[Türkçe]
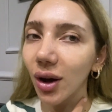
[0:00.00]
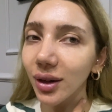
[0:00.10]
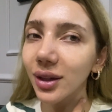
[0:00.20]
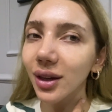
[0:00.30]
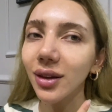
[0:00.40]

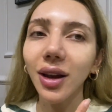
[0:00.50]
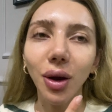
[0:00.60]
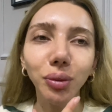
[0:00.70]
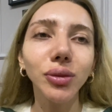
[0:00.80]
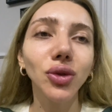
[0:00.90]
fazla da
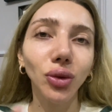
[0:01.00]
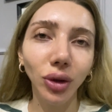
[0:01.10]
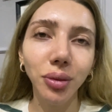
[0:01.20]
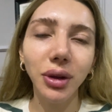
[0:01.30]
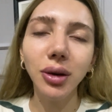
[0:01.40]
yapmış
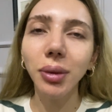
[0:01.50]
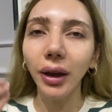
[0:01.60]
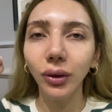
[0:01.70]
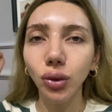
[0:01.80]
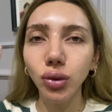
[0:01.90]
olabilir.
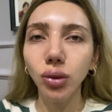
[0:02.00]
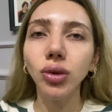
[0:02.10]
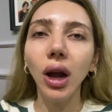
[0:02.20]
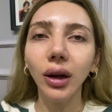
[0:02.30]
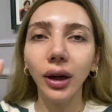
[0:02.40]
Ben üst
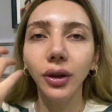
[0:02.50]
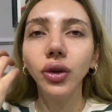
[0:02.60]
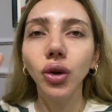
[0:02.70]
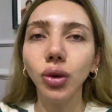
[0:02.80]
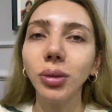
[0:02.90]
dudağın kalın
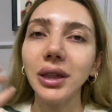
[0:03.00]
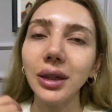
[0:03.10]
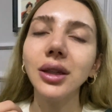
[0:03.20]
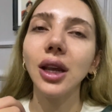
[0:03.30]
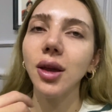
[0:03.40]

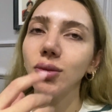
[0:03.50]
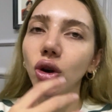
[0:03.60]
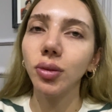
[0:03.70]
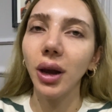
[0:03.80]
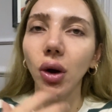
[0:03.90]
görünmesini
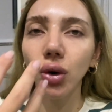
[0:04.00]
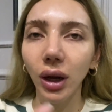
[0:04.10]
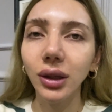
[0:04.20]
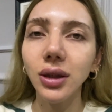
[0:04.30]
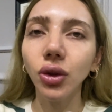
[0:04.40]
sevmiyorum. Yani
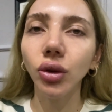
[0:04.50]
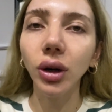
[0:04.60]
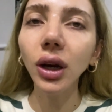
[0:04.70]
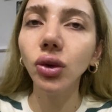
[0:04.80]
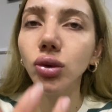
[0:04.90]
orantısal
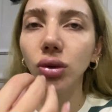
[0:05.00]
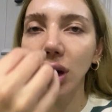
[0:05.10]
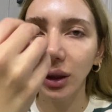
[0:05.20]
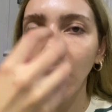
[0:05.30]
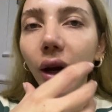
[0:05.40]
olarak üst
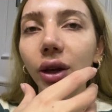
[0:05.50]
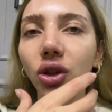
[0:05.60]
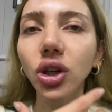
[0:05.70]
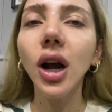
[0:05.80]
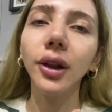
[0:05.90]
dudak daha
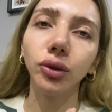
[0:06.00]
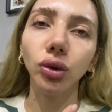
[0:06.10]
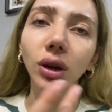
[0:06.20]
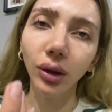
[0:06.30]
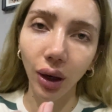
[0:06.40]
ince, alt
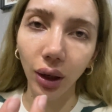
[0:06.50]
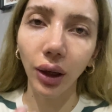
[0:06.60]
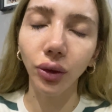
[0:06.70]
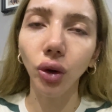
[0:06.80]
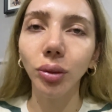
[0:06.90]
dudak daha
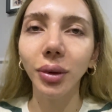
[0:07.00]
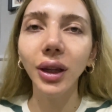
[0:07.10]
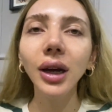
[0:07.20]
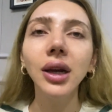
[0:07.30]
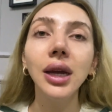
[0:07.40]
kalın
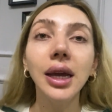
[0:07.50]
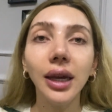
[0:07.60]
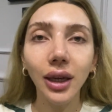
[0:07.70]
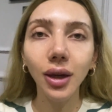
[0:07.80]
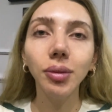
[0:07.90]
olmalı.
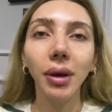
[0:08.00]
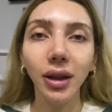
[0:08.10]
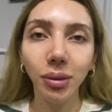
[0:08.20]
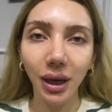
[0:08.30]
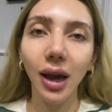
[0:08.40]
Ki
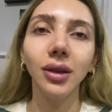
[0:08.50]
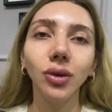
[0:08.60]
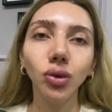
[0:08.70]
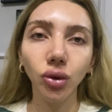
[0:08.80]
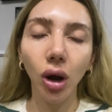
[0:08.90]
benim
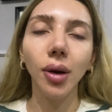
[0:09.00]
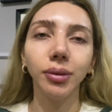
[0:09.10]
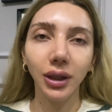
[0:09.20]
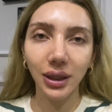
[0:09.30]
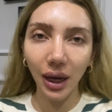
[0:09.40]
kendi
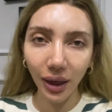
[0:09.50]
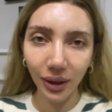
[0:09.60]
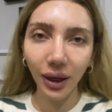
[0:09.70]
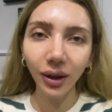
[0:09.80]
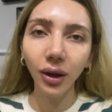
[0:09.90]
dudağımda
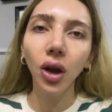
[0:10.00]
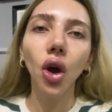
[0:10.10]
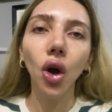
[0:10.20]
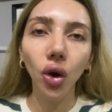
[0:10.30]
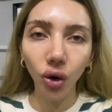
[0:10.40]
zaten
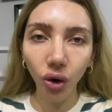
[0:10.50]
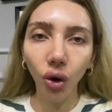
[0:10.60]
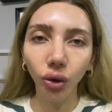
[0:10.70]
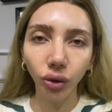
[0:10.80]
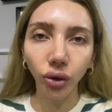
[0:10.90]
öyle
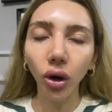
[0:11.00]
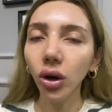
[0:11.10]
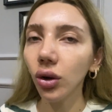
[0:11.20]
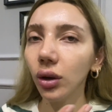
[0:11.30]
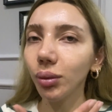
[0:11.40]

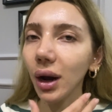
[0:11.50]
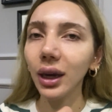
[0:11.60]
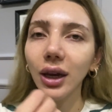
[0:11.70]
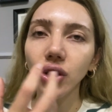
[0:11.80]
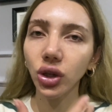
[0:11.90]
oluyor.
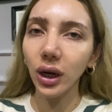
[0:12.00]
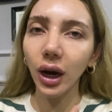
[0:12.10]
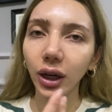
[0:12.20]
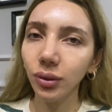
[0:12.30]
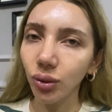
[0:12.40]
Makyajla
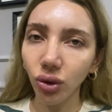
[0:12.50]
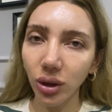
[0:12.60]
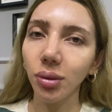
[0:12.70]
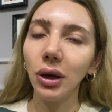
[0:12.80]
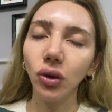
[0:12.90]
gayet
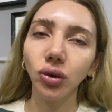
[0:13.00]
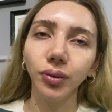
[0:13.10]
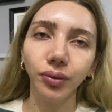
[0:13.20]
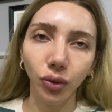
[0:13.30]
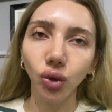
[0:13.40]

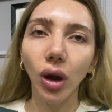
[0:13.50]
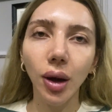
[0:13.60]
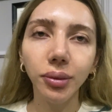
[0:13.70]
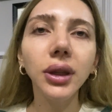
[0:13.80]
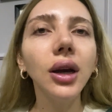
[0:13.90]
büyütebiliyordum
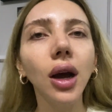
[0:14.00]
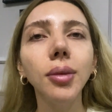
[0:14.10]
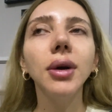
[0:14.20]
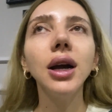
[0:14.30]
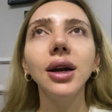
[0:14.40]
dudağımda
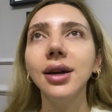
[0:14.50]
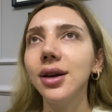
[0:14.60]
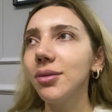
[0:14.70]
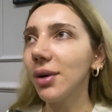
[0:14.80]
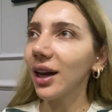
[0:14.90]
ama
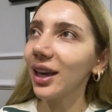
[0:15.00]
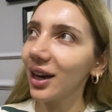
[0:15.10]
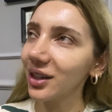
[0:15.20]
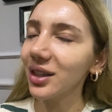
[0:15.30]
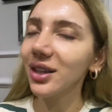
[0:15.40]

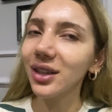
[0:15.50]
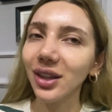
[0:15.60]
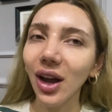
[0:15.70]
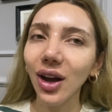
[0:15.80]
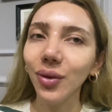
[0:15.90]
makyajsız
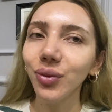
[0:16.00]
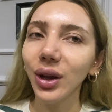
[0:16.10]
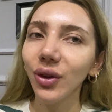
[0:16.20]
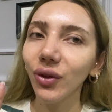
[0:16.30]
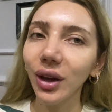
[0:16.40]
da
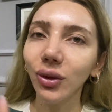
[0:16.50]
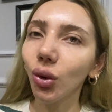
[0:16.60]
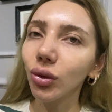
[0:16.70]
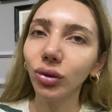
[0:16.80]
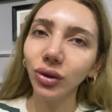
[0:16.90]
ve
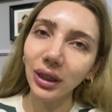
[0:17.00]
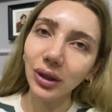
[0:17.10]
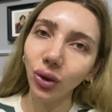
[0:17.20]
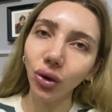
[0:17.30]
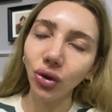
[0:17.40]
dolgun
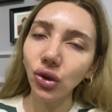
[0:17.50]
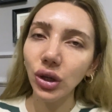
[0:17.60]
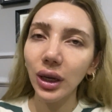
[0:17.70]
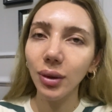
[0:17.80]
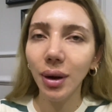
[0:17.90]
nasıl
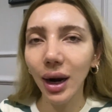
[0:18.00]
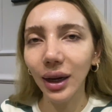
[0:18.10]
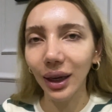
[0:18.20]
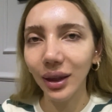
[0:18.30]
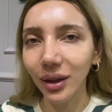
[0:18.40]
görüneceğini
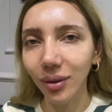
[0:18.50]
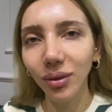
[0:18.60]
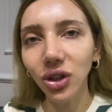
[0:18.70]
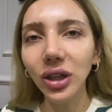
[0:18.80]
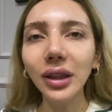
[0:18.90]
merak ettiğim
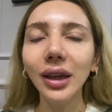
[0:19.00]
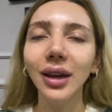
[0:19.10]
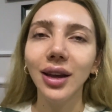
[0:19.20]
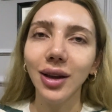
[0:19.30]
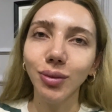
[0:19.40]
için
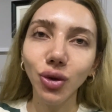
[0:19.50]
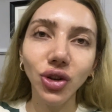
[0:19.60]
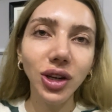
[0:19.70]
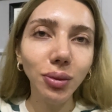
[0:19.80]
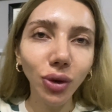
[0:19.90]
bu işi